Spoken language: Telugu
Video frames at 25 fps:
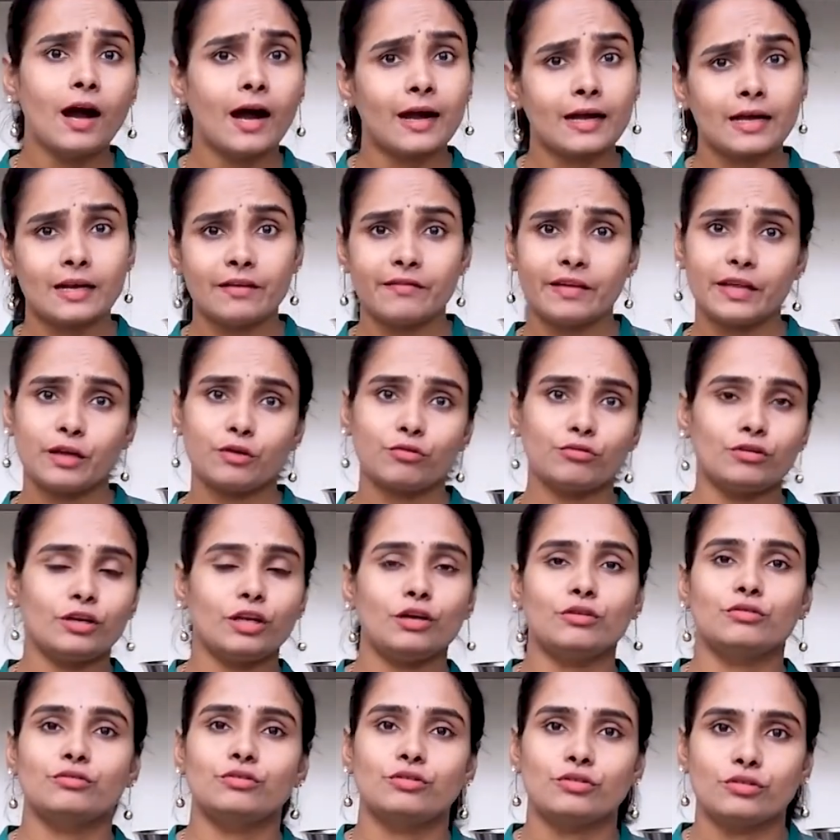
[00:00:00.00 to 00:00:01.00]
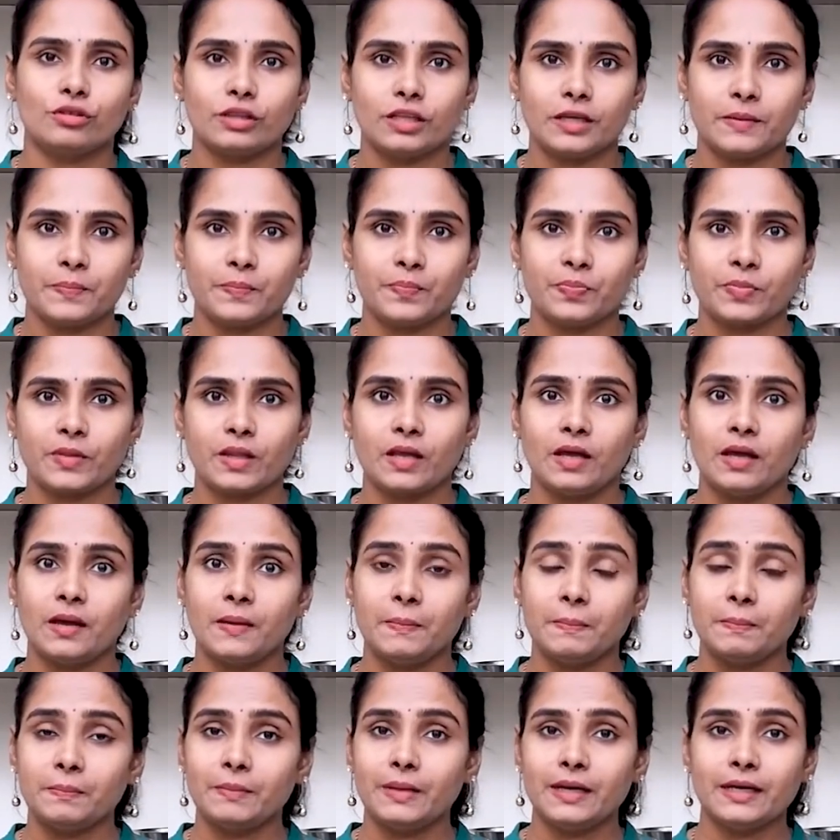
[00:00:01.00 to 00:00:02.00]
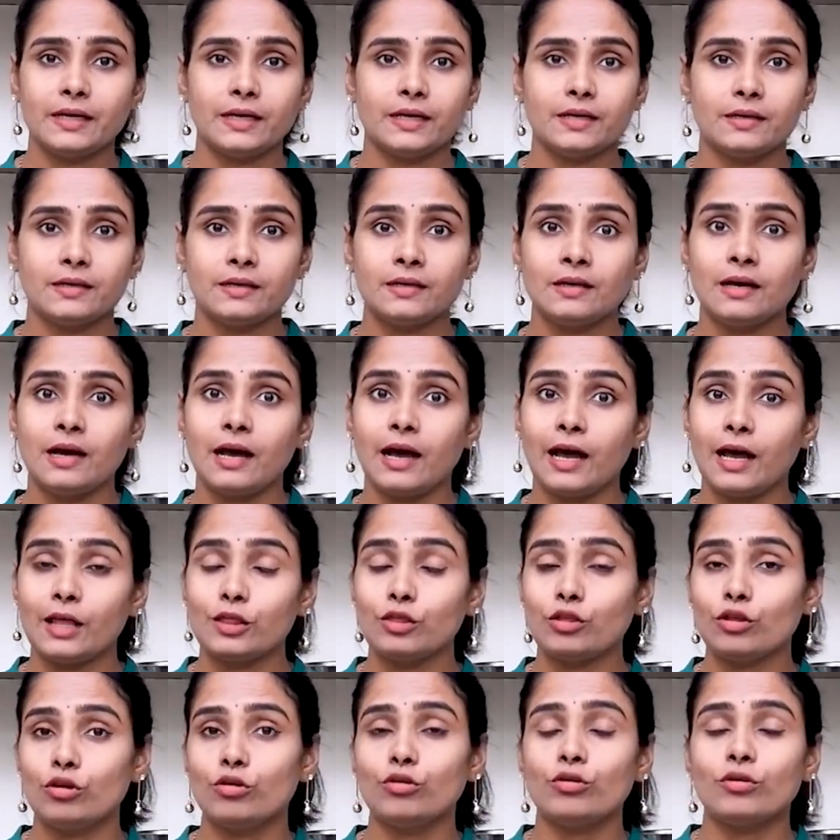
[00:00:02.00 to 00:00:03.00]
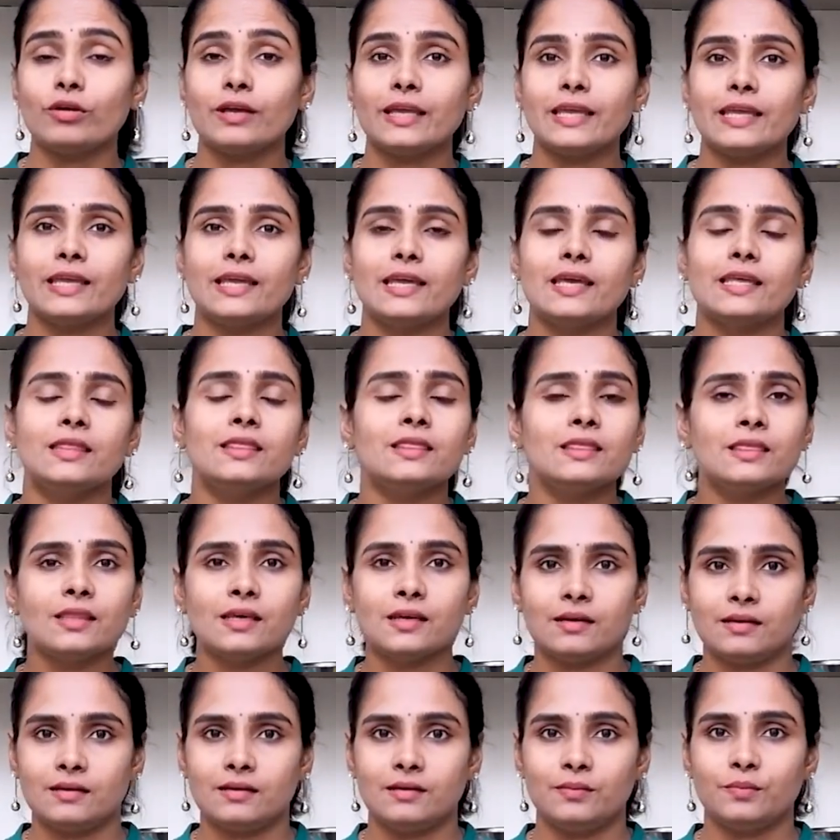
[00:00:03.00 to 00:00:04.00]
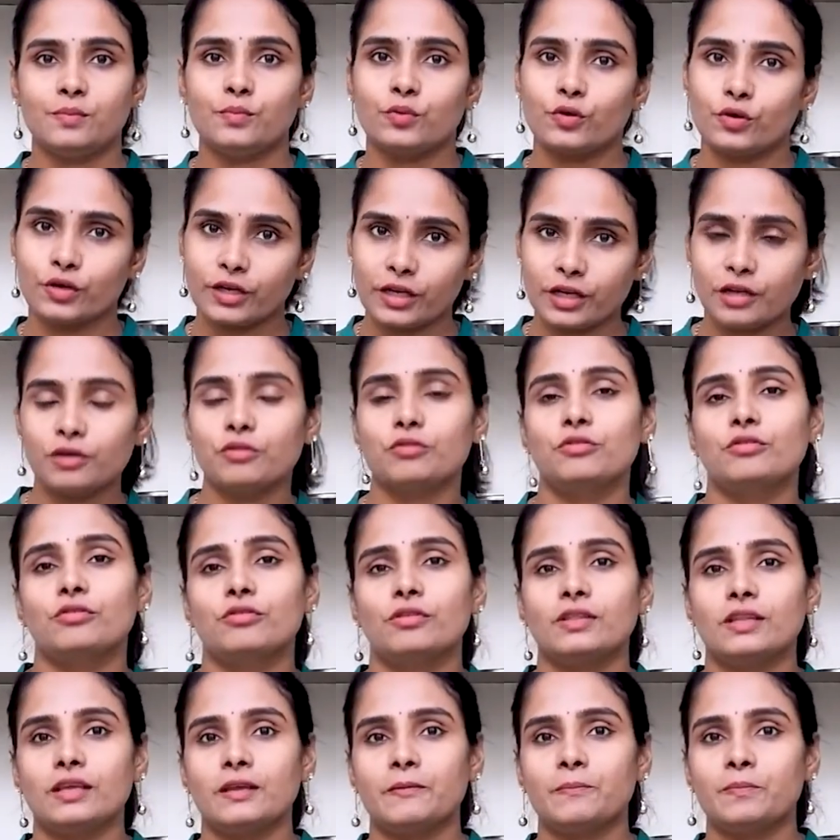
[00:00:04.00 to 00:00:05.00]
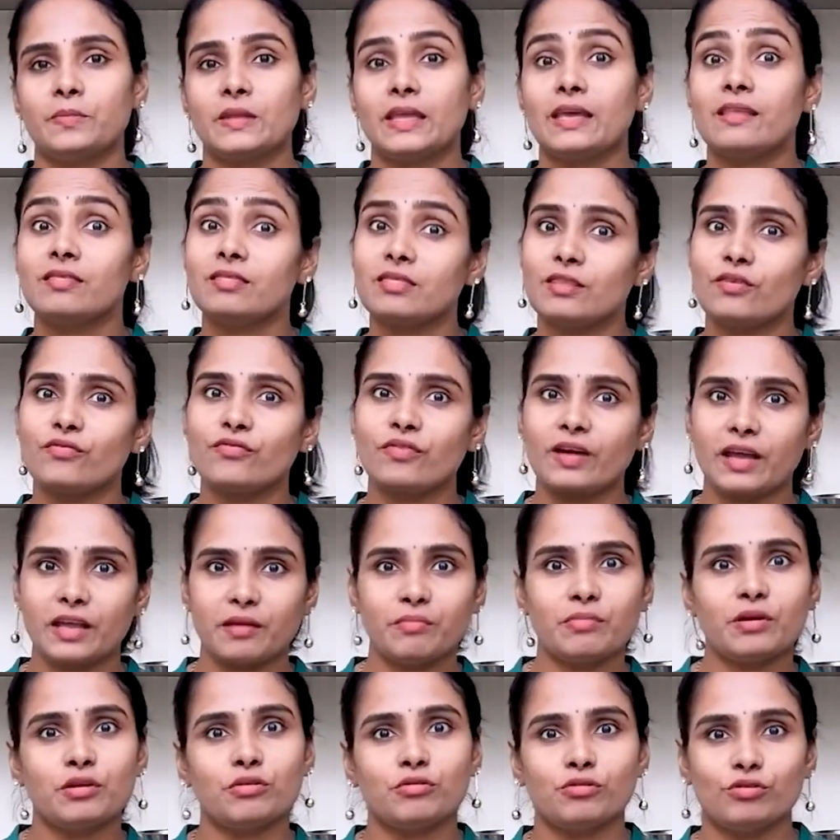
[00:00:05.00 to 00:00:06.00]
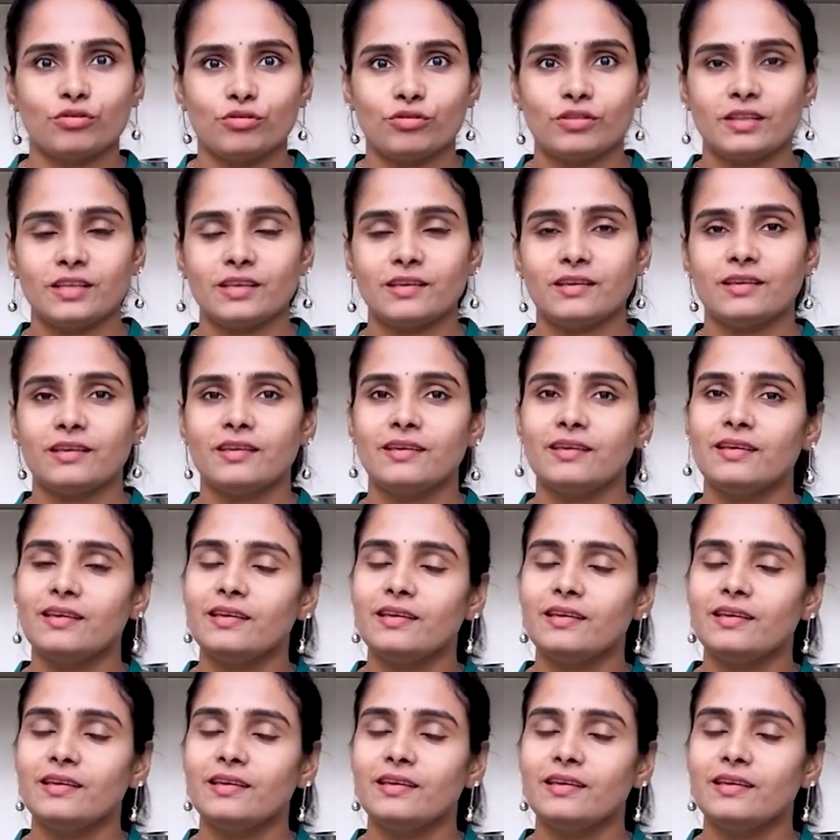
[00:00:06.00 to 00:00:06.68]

ఆకలి వేయకుండా ఉంటుంది బట్ అందులో ఎంత ప్రోటీన్ ఉంటుంది ఎంత ఫైబర్ ఉంటుంది